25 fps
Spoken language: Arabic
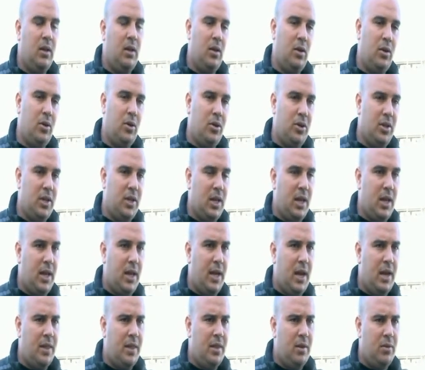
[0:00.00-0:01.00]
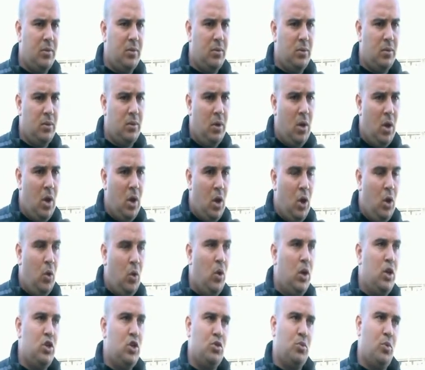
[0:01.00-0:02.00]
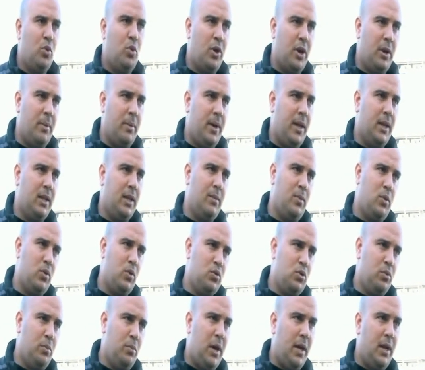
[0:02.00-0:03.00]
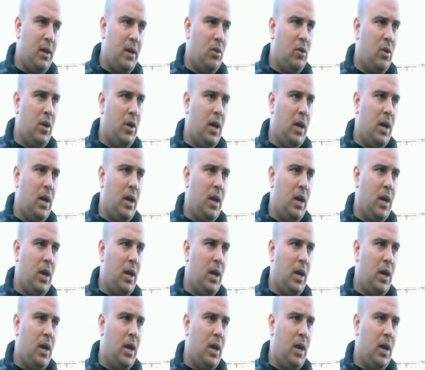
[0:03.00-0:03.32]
الجرون تيران يحضر ويولي جمهورنا معناتها موجود معنا